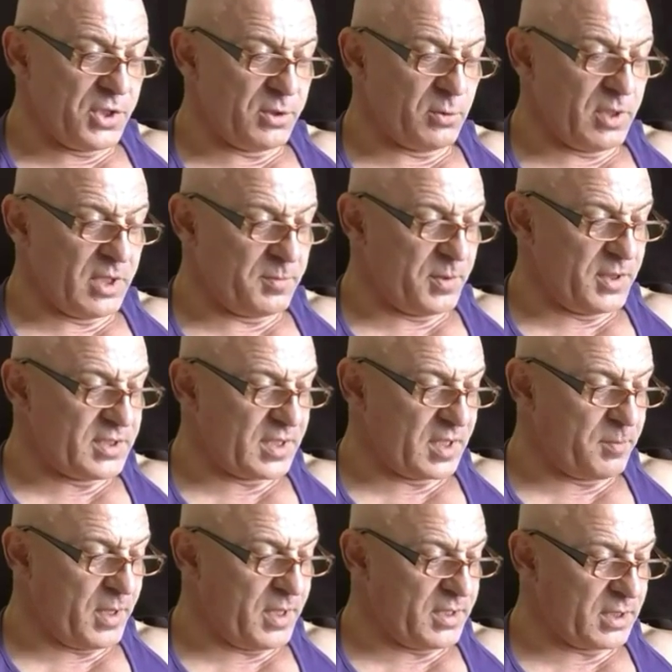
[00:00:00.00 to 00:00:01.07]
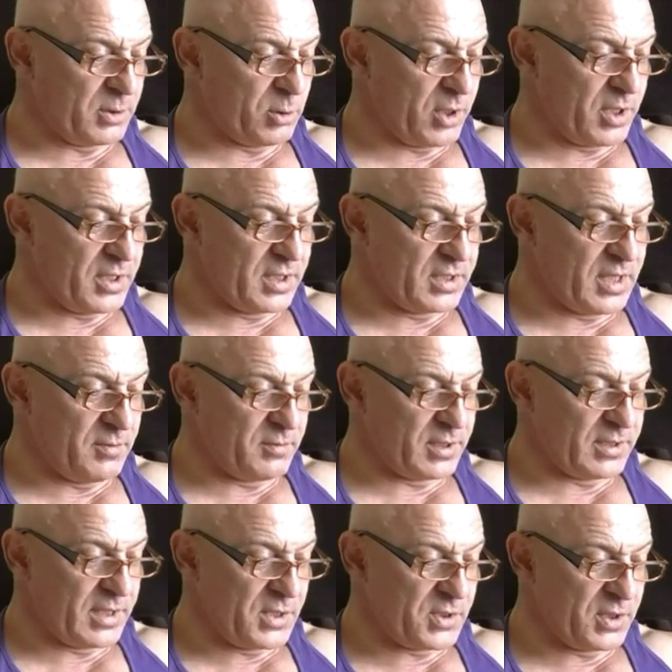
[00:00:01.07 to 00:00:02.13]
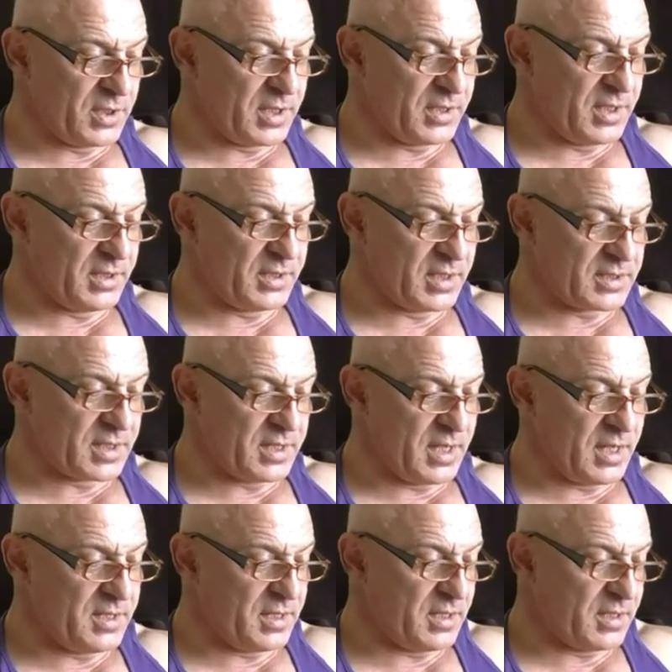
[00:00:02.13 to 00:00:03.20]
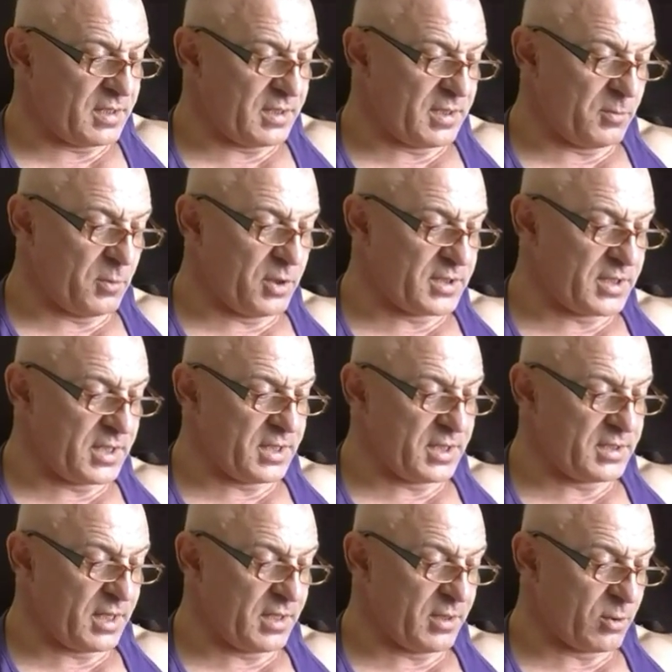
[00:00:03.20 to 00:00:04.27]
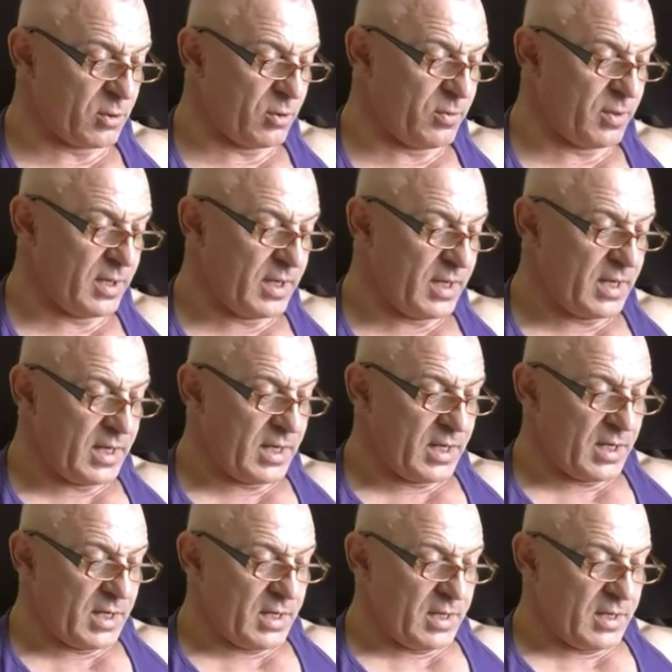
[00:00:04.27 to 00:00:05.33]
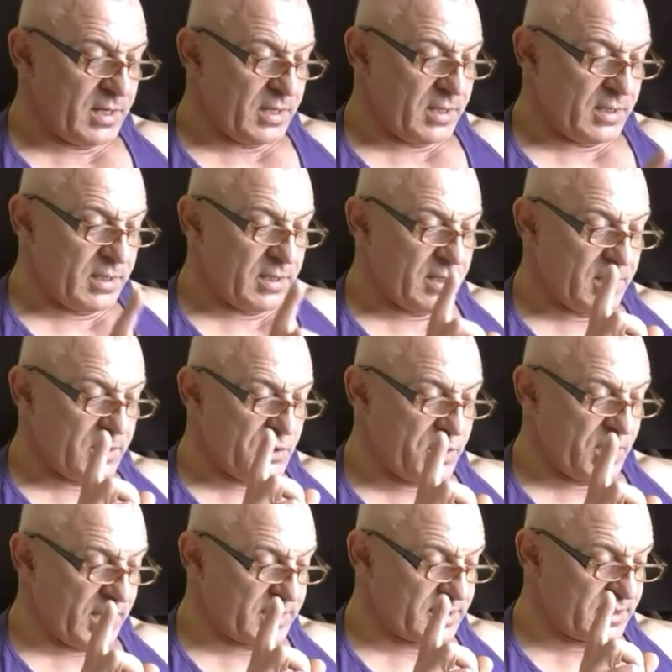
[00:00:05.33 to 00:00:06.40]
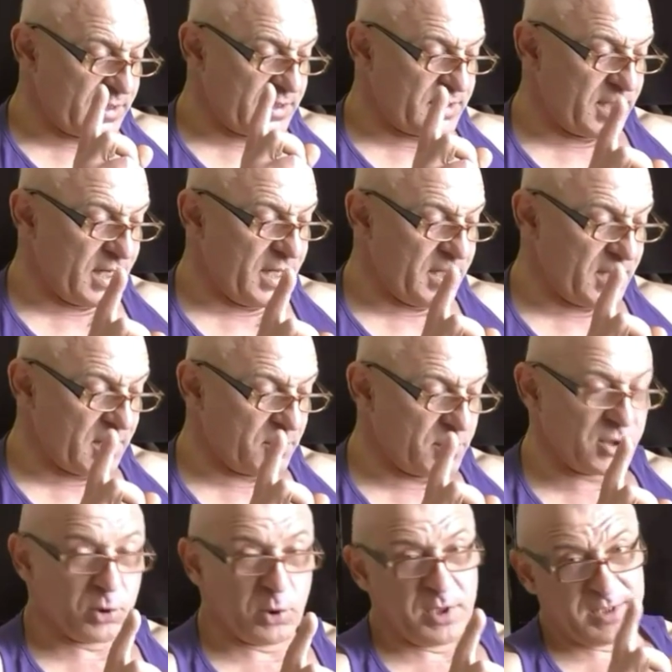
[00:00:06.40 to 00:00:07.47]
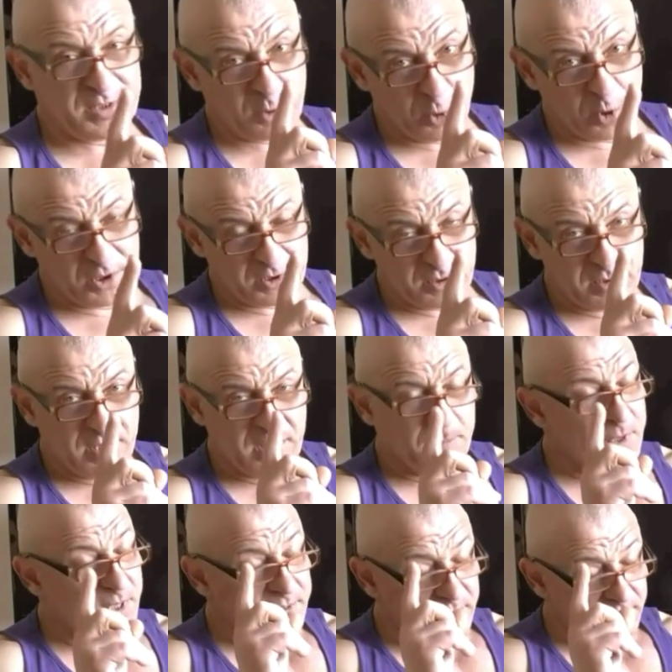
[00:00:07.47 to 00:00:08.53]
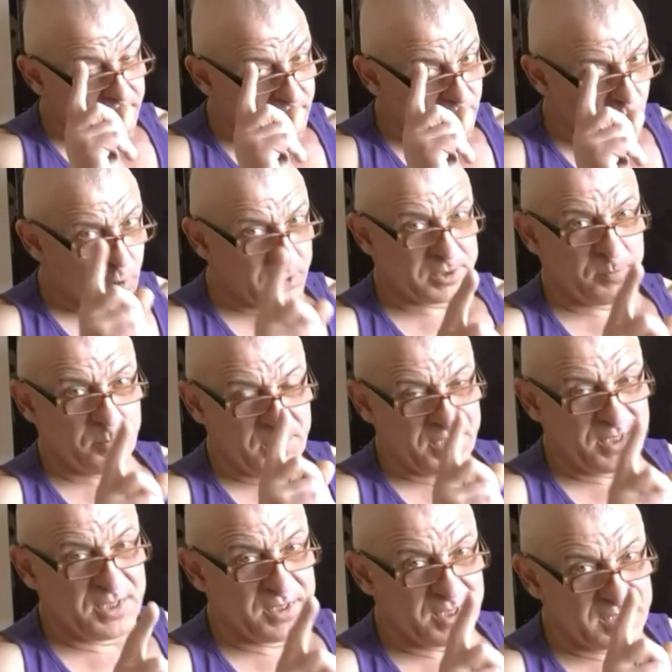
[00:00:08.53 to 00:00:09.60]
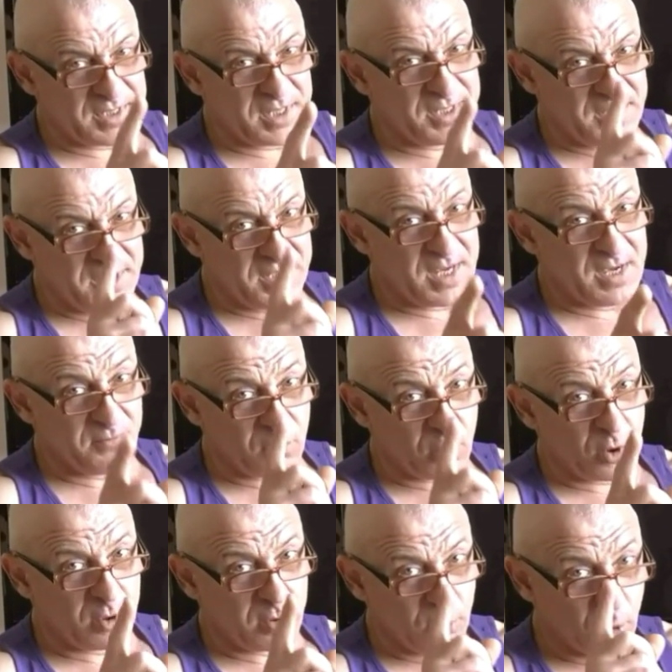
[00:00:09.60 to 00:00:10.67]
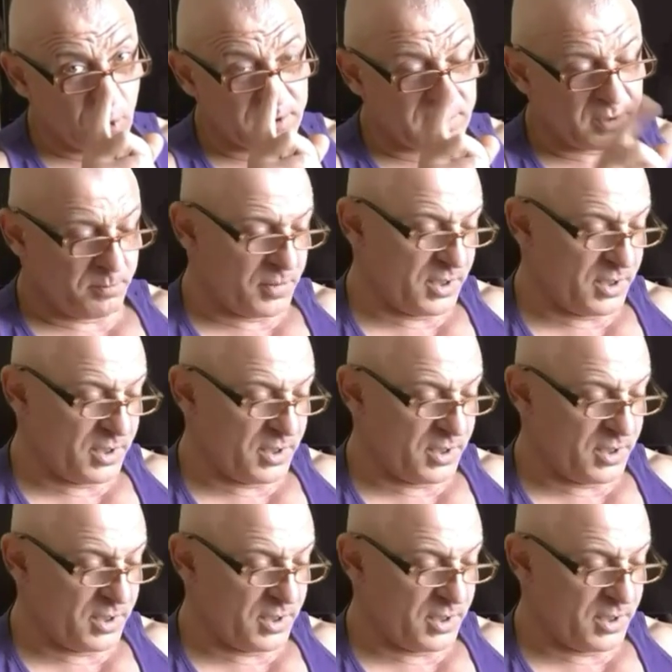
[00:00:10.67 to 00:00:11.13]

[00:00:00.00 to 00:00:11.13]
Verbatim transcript: мужчину лет 55, который недавно начал ходить на занятия к одному из этих тренеров. Э, час с тренером стоит от, ребята, от 50 евро, от